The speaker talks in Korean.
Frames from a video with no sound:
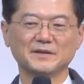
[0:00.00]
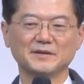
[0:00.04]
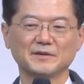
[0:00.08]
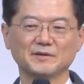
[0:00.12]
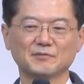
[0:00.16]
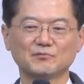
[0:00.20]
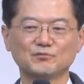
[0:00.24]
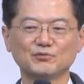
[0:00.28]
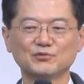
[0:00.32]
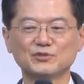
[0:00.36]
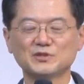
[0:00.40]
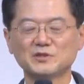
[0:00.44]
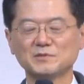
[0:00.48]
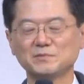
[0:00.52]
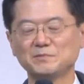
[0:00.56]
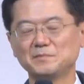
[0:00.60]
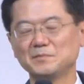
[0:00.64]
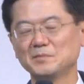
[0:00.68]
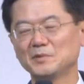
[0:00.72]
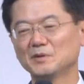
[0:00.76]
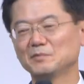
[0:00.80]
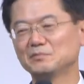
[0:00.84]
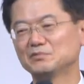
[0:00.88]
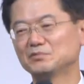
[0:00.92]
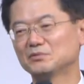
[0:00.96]

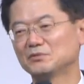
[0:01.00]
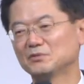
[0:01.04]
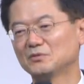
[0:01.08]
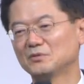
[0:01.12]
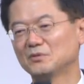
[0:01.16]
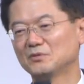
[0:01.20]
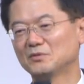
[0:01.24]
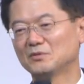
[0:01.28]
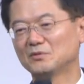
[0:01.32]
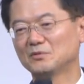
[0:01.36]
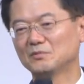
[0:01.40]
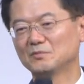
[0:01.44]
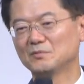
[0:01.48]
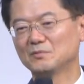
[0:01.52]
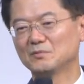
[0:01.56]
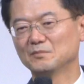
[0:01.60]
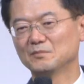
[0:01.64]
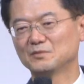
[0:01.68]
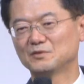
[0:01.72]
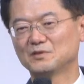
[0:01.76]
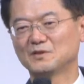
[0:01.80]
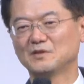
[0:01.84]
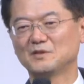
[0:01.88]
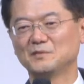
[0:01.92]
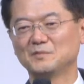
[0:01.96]
90몇 예, 프로
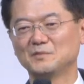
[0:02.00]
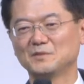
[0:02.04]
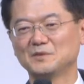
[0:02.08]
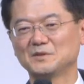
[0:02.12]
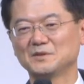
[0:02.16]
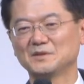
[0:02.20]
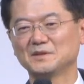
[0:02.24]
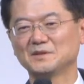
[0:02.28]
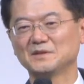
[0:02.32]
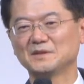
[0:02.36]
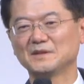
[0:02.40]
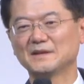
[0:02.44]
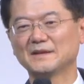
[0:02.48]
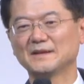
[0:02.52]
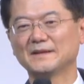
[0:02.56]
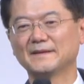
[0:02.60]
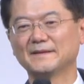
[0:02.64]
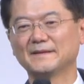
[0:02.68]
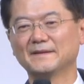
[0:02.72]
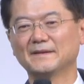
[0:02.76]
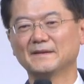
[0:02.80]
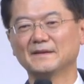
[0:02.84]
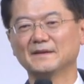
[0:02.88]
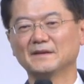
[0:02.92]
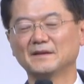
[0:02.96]
무슬림들인데
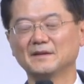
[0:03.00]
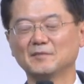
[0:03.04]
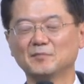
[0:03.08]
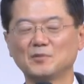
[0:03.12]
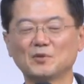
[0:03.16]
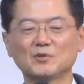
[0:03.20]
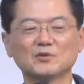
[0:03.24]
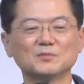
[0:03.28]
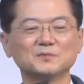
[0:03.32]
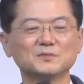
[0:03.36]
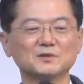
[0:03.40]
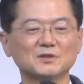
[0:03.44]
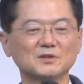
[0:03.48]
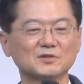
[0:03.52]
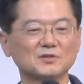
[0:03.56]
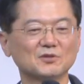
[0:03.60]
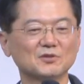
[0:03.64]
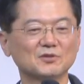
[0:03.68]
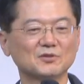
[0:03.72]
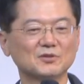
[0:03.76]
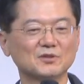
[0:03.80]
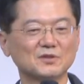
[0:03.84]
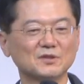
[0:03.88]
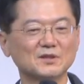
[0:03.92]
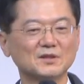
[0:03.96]
복음
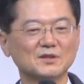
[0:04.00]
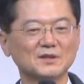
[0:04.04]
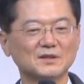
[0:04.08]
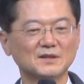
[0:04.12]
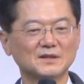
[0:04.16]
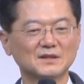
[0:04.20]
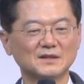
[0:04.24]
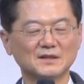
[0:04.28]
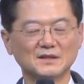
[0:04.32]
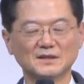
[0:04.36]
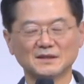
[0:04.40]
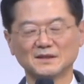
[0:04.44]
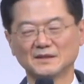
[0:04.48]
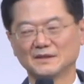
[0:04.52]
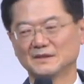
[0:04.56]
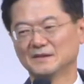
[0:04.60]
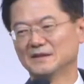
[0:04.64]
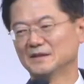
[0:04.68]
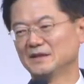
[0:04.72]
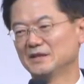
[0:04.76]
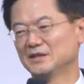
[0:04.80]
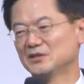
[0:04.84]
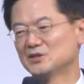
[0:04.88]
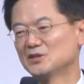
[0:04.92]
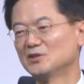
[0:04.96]
설교를
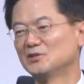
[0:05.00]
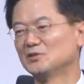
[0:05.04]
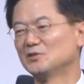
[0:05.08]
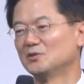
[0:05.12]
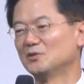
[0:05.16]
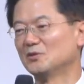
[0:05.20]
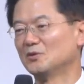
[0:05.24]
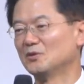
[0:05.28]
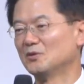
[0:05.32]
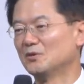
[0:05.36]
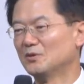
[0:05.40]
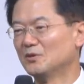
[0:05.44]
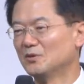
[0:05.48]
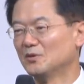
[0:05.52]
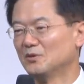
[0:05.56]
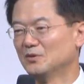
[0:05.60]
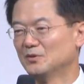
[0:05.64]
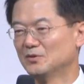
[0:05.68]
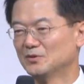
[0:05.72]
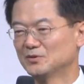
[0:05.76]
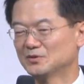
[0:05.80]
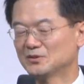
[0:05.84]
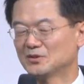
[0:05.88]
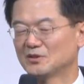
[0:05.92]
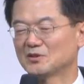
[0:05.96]
전도
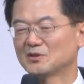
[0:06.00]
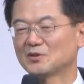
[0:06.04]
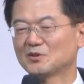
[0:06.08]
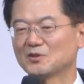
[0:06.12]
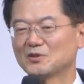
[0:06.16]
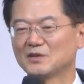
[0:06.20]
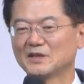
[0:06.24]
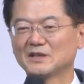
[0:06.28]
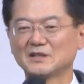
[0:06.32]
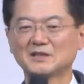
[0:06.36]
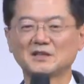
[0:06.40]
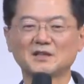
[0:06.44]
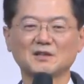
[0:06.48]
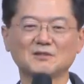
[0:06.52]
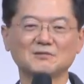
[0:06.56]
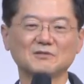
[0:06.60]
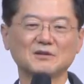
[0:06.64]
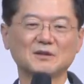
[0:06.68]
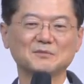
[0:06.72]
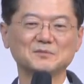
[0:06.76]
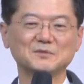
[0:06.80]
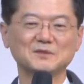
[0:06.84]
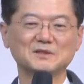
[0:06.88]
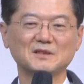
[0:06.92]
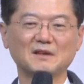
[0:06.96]
설교를 했다고
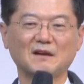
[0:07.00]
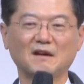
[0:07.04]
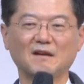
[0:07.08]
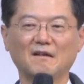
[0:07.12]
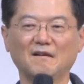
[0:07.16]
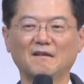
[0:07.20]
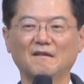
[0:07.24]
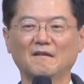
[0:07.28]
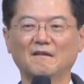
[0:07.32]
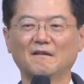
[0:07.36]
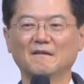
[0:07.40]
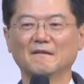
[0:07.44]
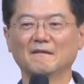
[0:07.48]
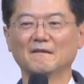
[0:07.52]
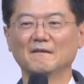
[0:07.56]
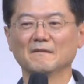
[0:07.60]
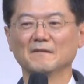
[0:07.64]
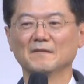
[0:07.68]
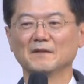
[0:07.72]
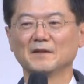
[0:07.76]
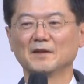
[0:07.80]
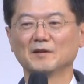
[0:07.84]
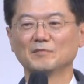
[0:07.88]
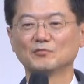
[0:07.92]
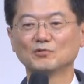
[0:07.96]
합니다.
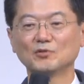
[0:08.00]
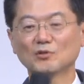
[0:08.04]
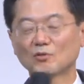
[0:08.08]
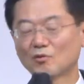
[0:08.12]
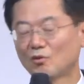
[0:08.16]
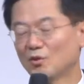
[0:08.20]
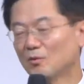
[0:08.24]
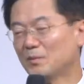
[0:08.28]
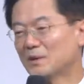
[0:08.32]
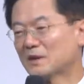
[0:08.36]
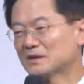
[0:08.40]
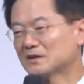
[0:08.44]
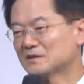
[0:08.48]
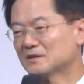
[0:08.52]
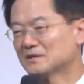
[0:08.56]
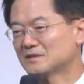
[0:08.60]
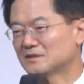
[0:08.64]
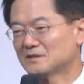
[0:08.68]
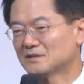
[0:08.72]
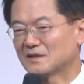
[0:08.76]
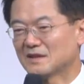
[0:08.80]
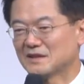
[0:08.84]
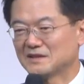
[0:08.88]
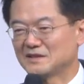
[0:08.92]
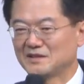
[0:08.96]
예, 물론 고발은
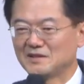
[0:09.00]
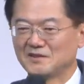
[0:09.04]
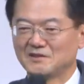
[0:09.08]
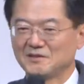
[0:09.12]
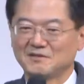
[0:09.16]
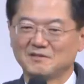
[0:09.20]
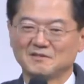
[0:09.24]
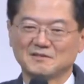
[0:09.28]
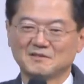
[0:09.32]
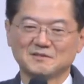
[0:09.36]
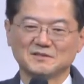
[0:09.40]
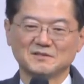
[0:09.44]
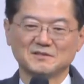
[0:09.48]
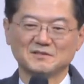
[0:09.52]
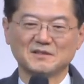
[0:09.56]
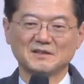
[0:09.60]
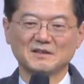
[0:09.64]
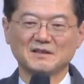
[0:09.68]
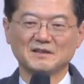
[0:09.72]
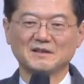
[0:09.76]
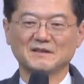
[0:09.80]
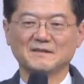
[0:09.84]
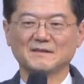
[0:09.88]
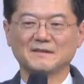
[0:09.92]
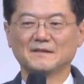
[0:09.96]
들어갔대요.
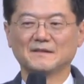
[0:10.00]
그런데